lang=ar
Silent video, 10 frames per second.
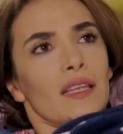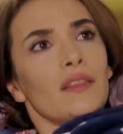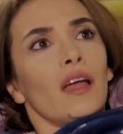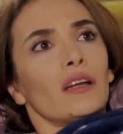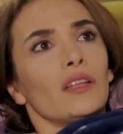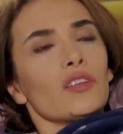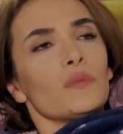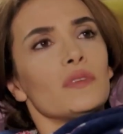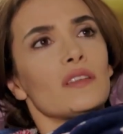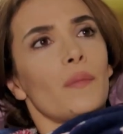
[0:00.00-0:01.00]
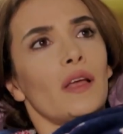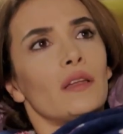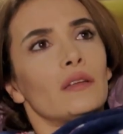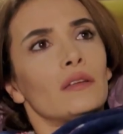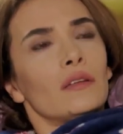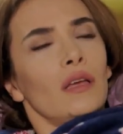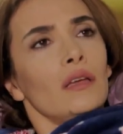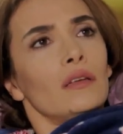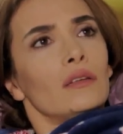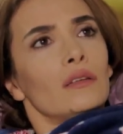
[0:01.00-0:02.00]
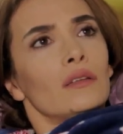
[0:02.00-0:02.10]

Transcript: ليش نحن من ايمتى رفقات؟ آه؟